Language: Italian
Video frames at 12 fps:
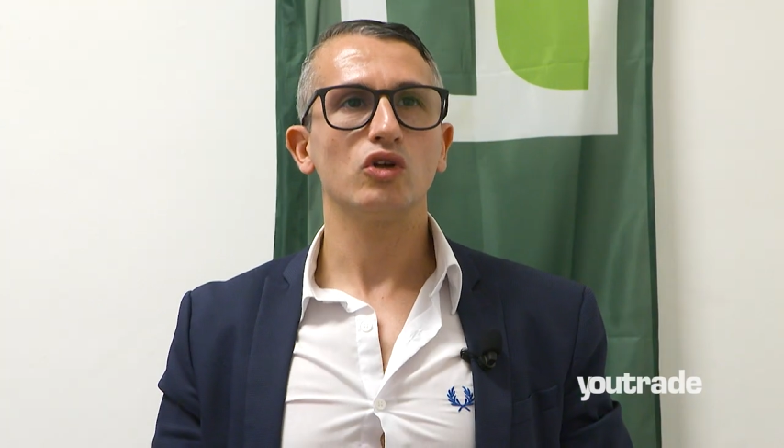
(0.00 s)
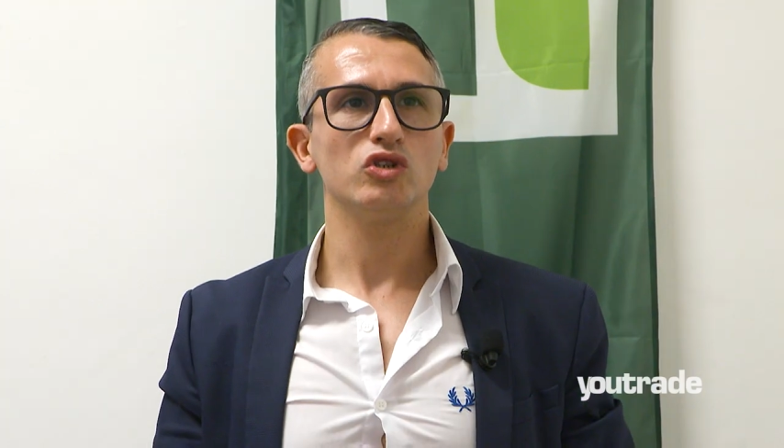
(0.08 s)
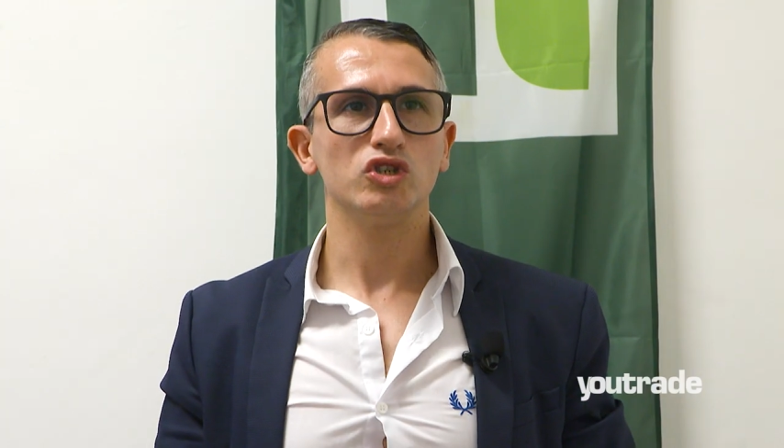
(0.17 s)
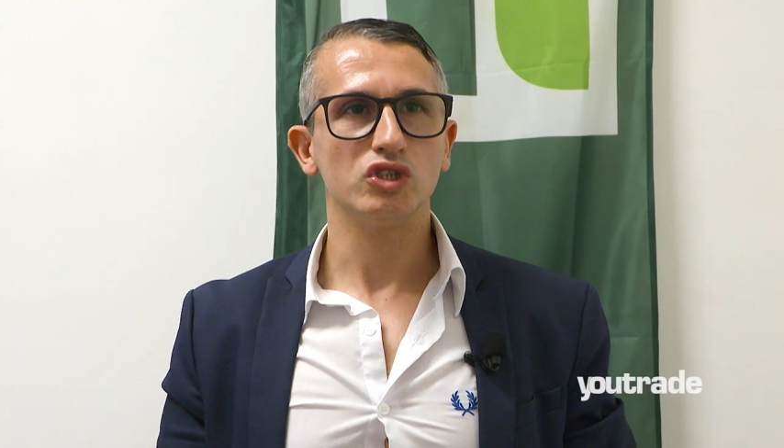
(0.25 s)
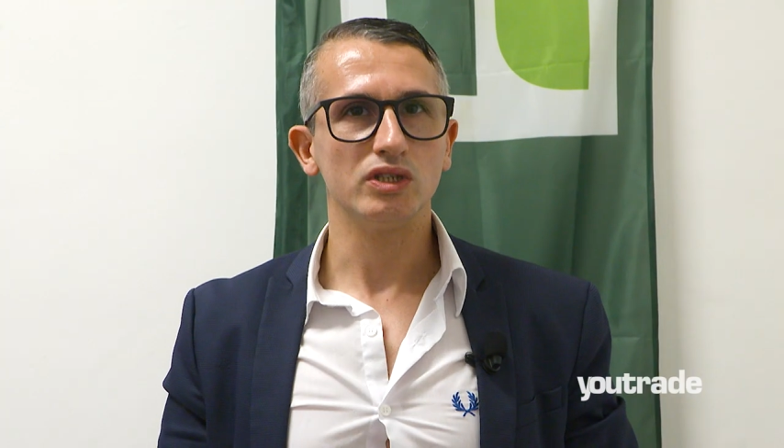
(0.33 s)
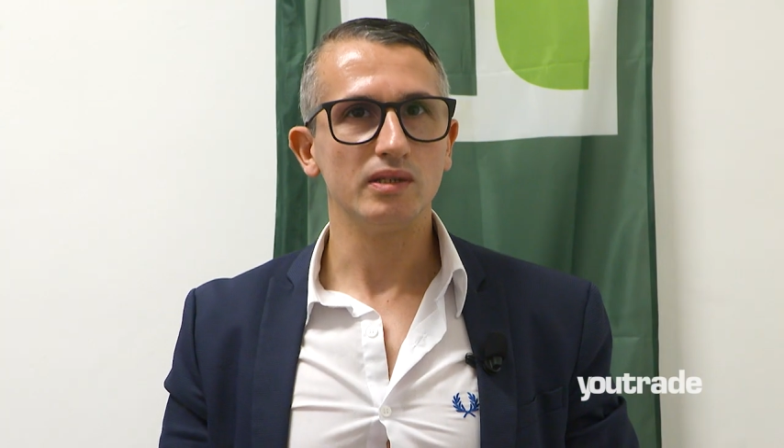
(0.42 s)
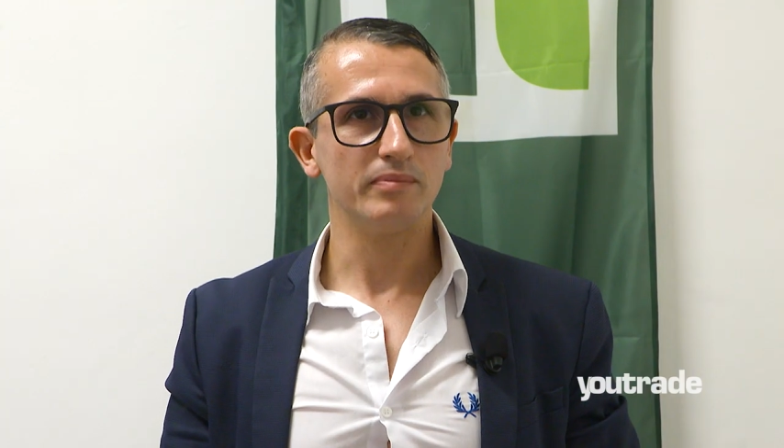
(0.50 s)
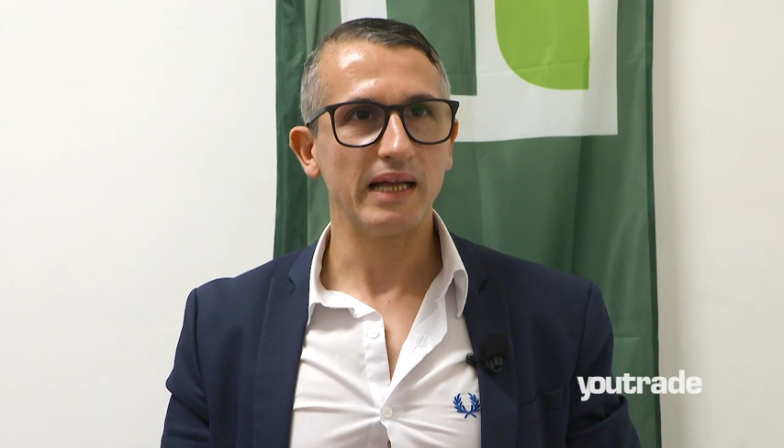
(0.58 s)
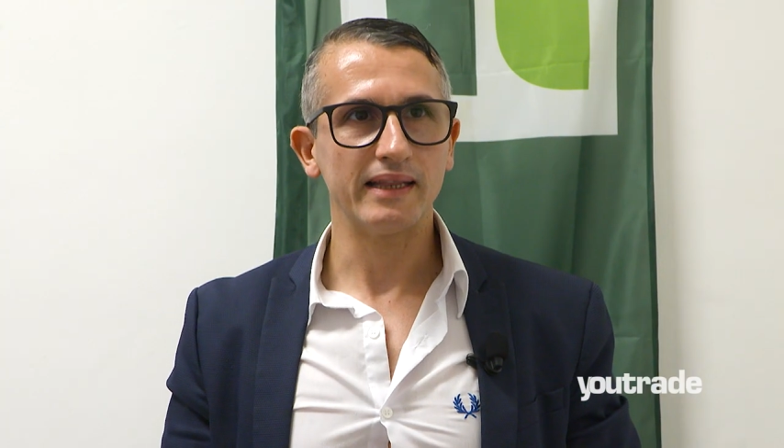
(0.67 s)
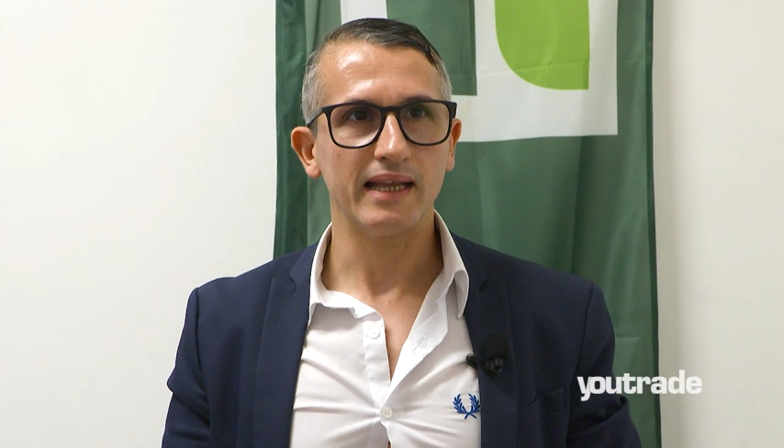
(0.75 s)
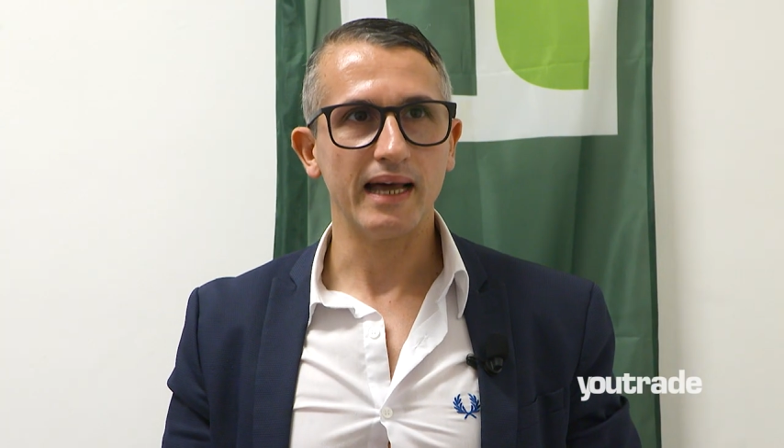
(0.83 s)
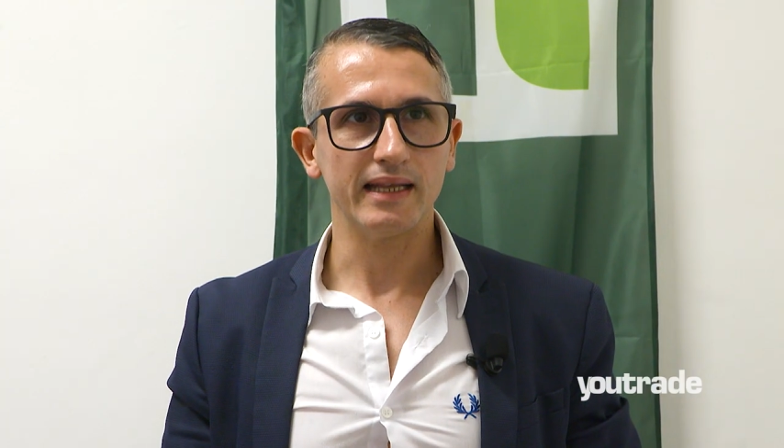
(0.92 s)
12
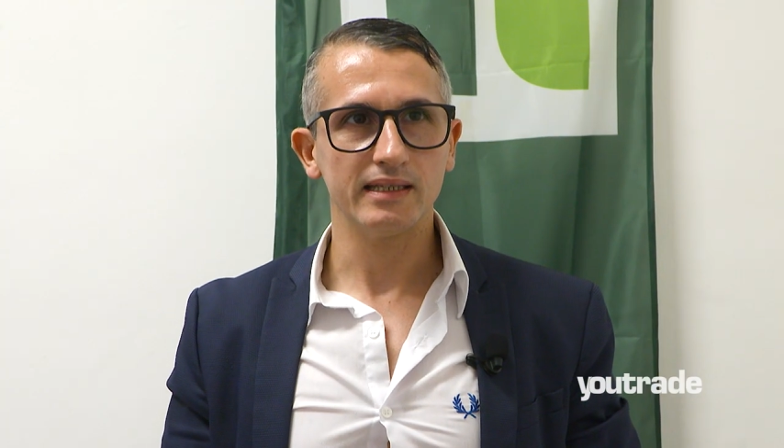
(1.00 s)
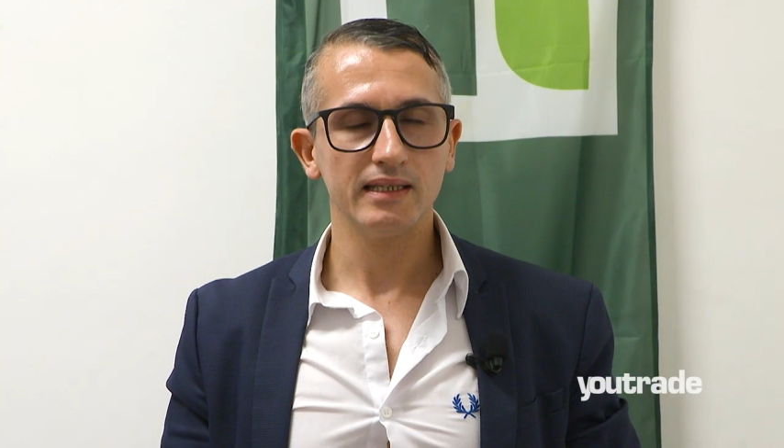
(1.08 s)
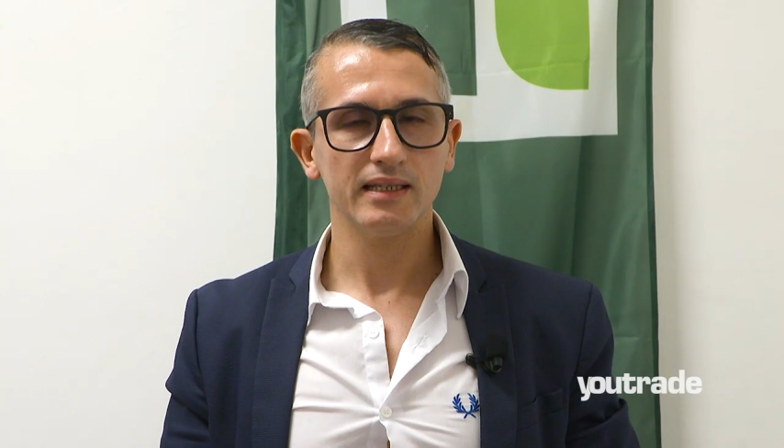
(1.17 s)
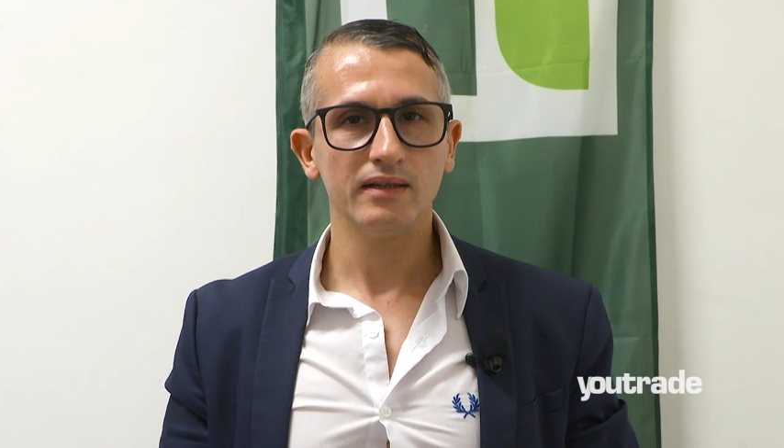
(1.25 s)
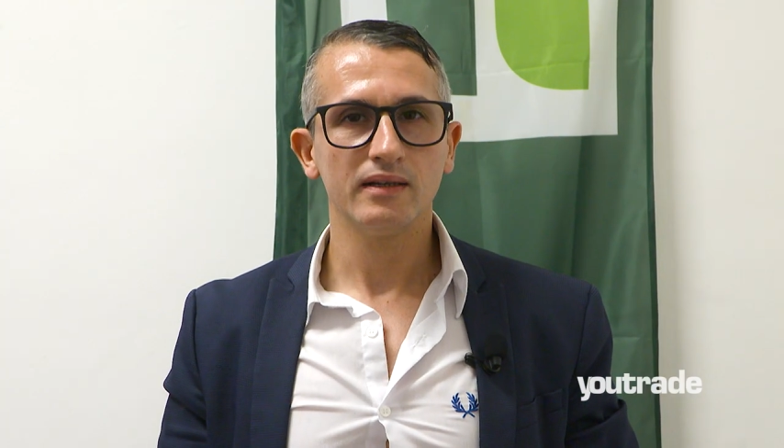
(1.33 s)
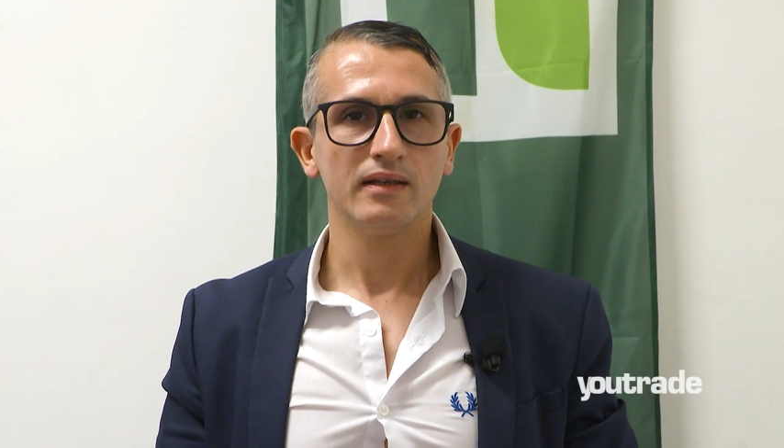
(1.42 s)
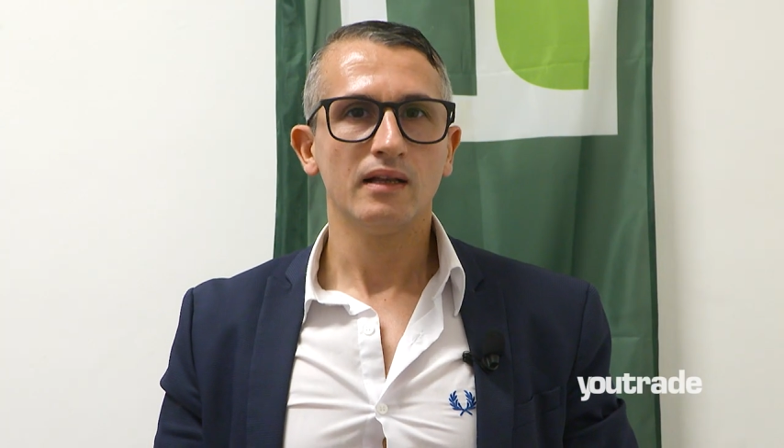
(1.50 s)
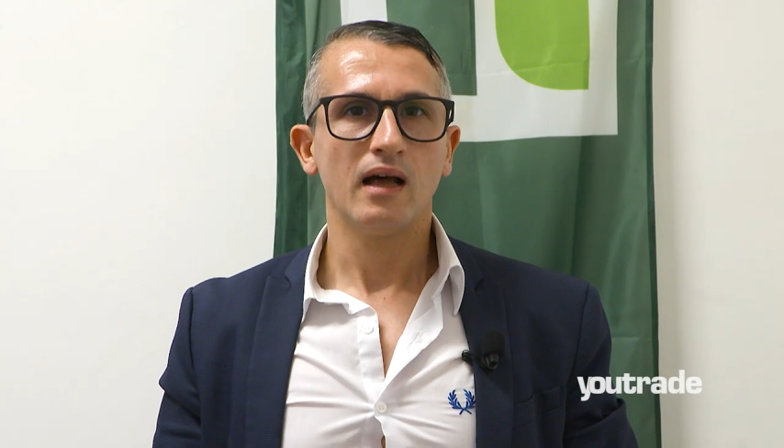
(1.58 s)
dipendenti,